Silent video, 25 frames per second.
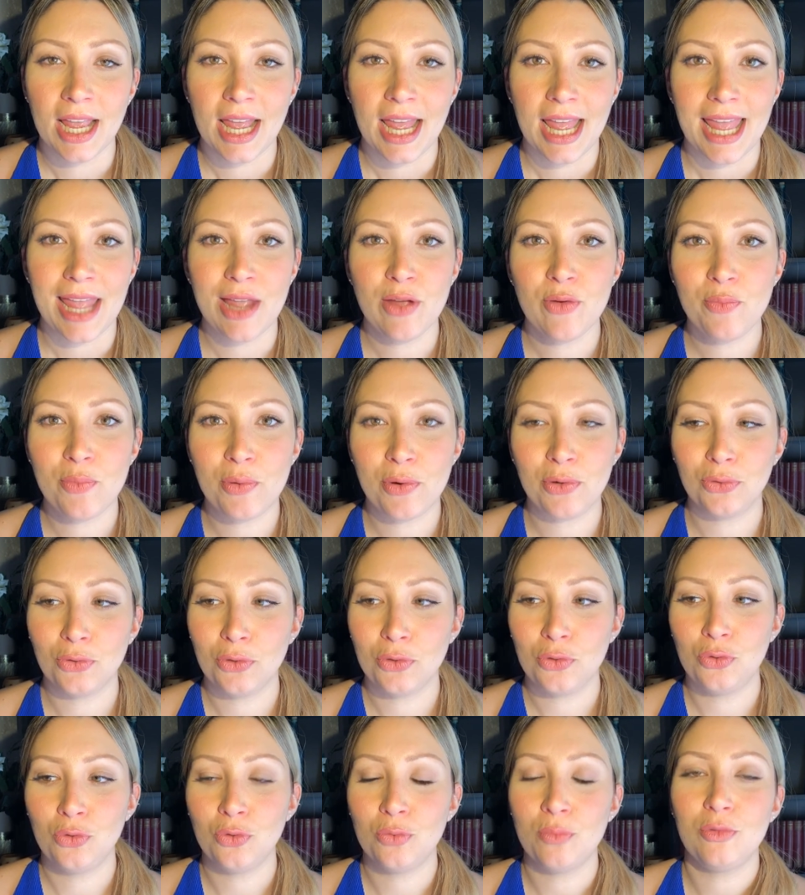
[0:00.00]
È un
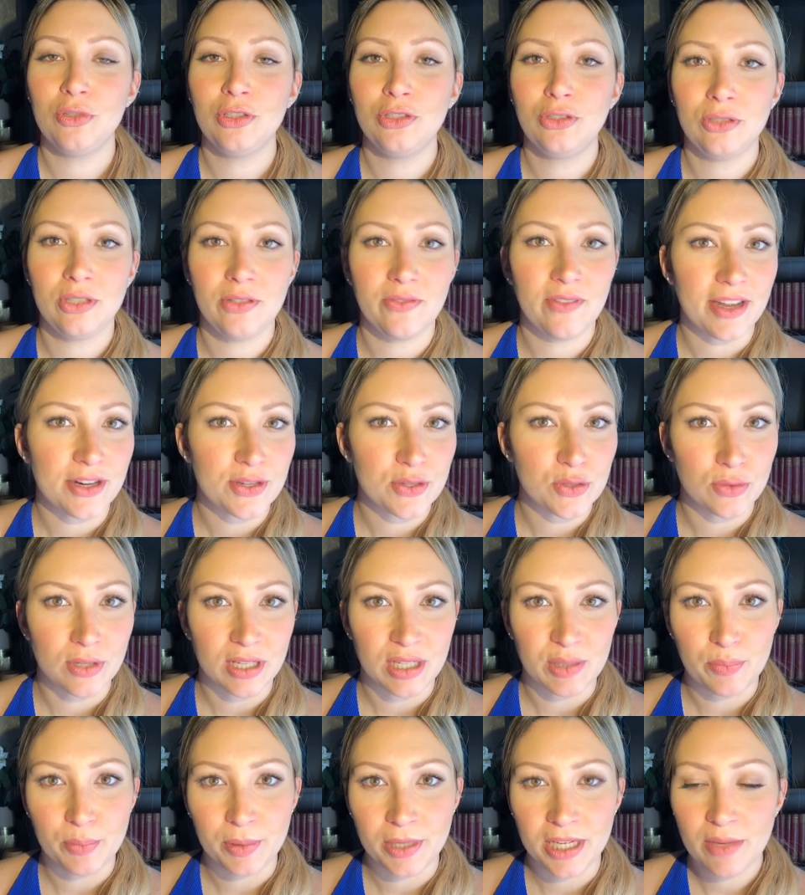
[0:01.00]
prodotto molto diverso dal
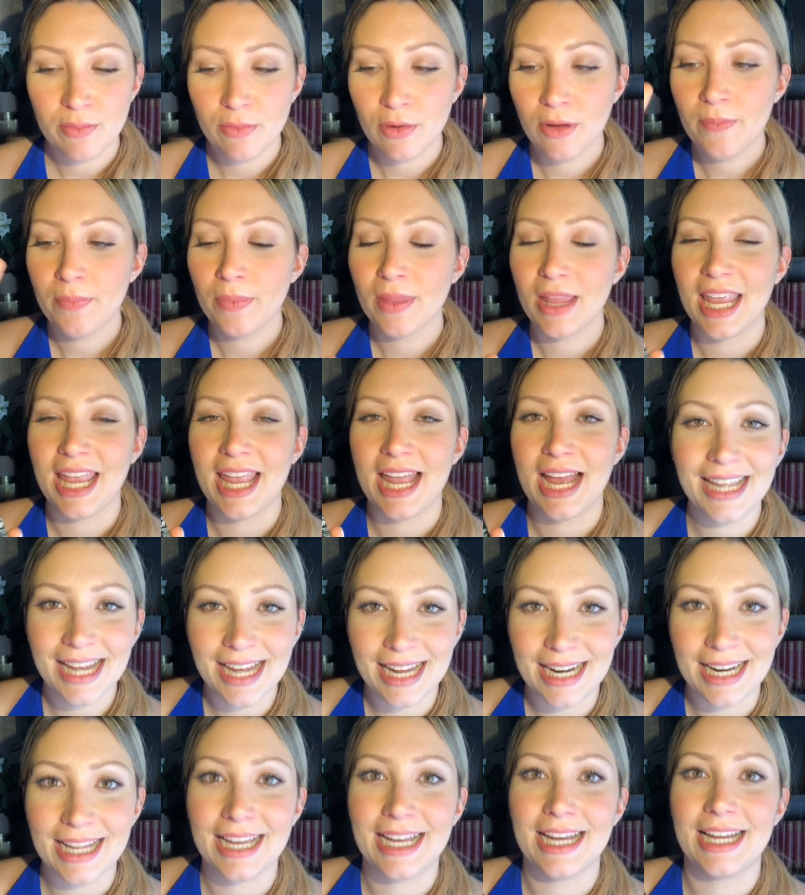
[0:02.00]
primo e ha
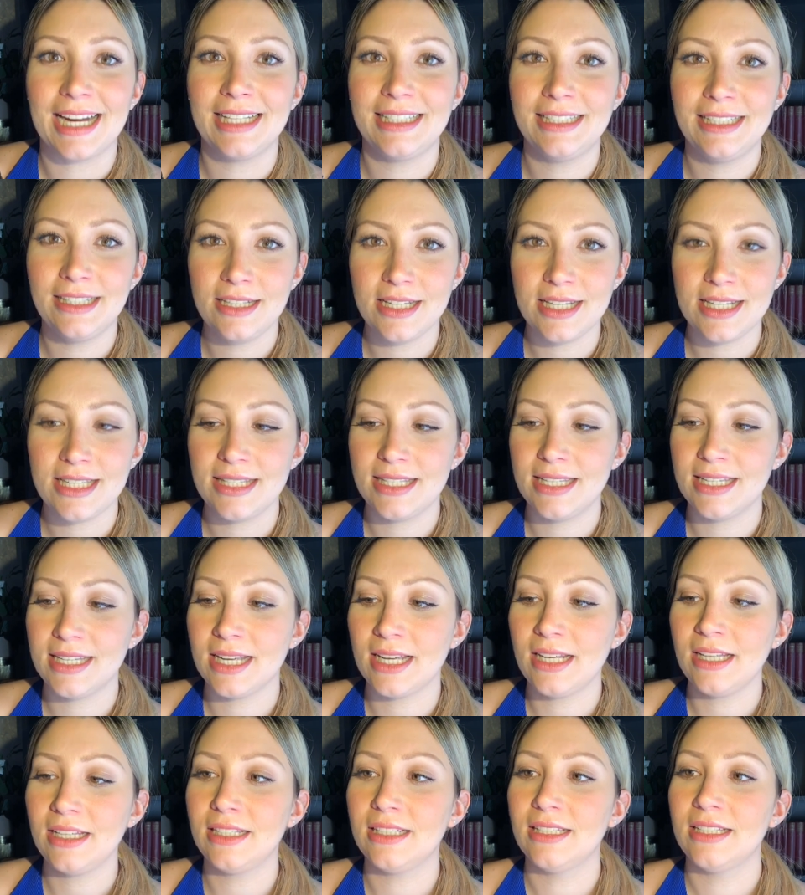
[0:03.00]
la
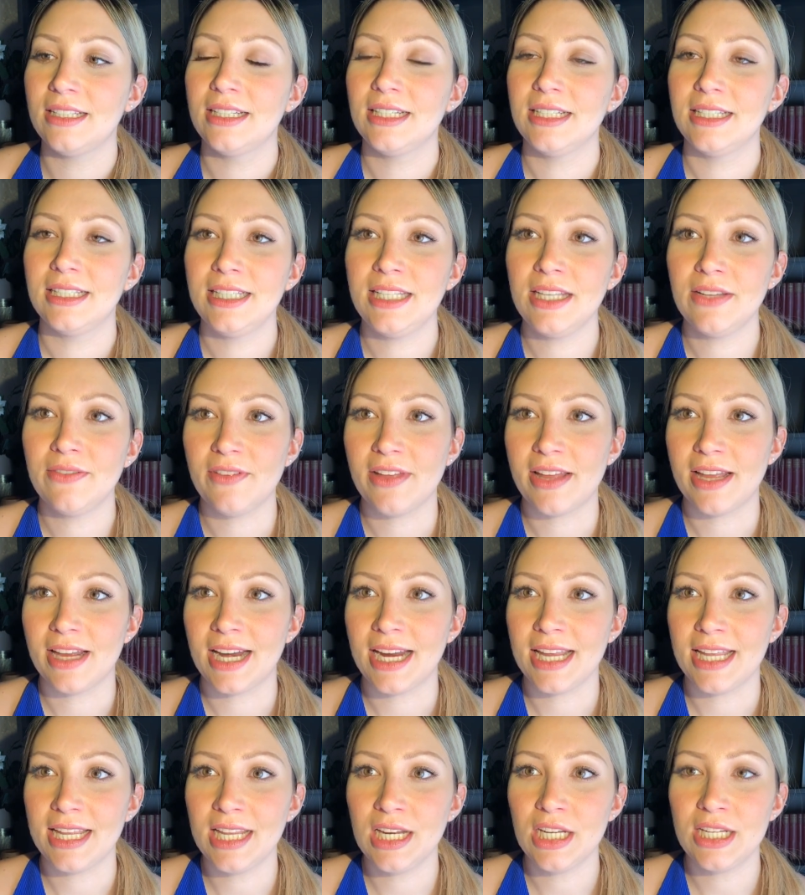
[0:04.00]
caratteristica di avere
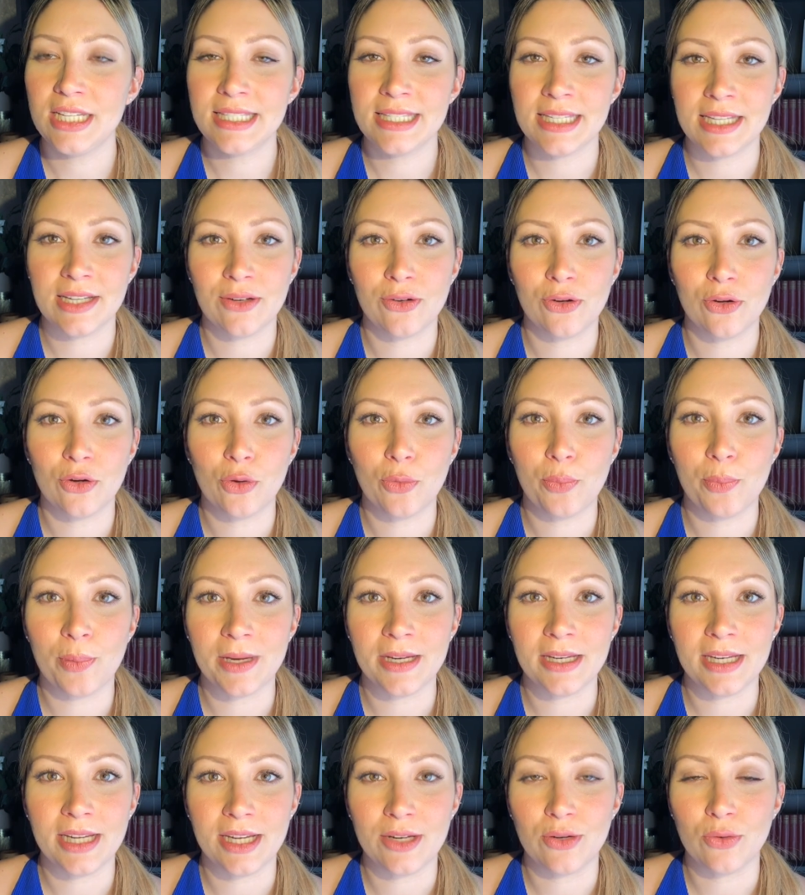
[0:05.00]
il singolo
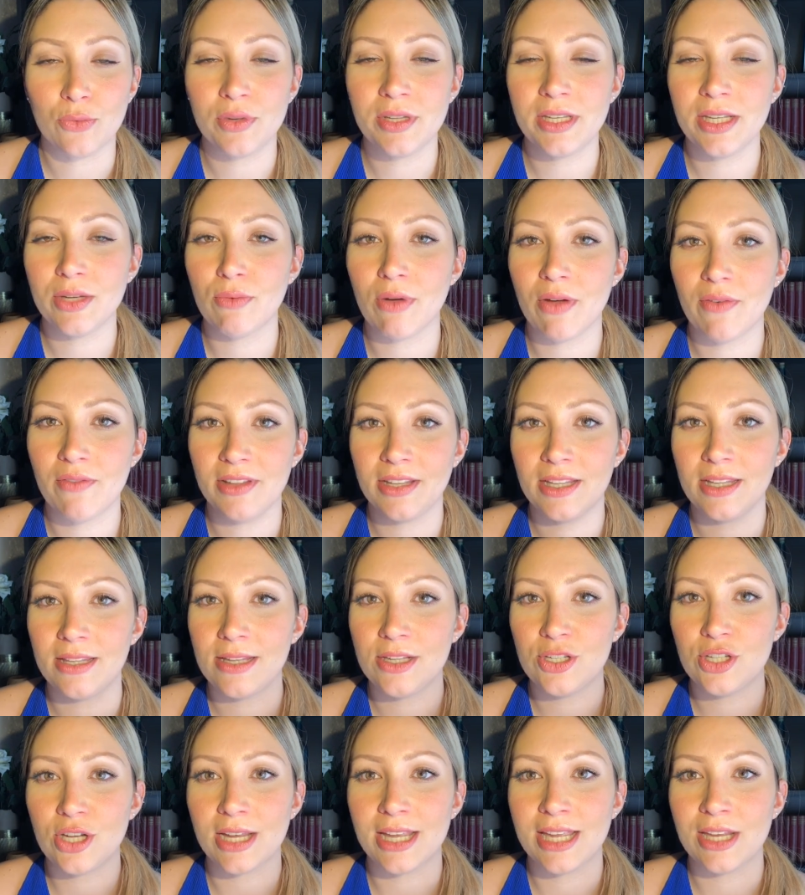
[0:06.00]
pennino quindi qua vedete
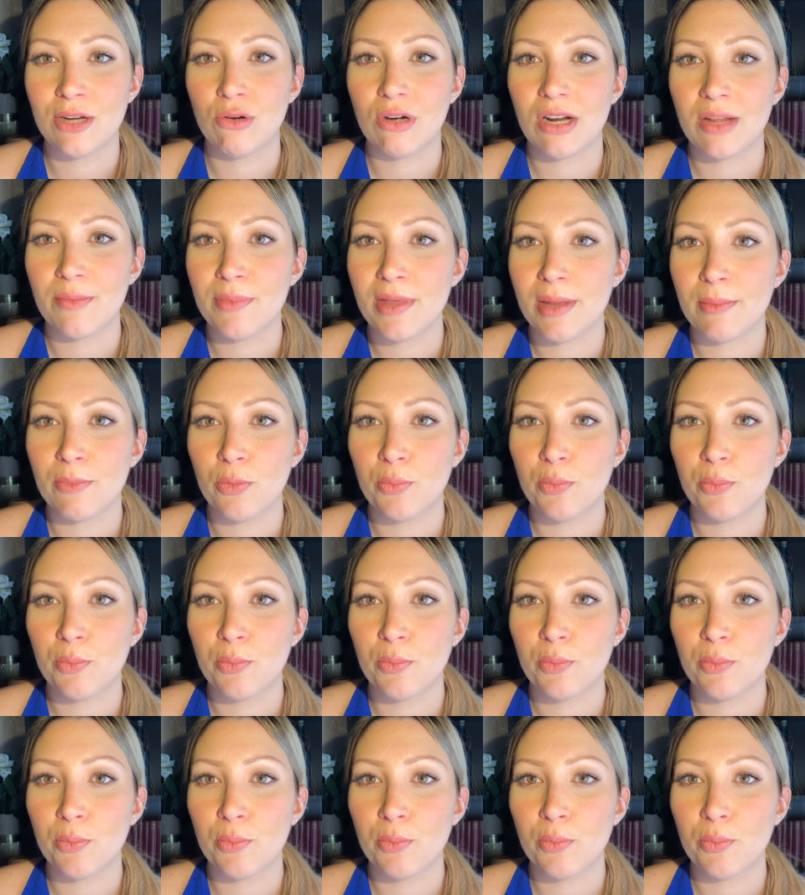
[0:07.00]
già che non abbiamo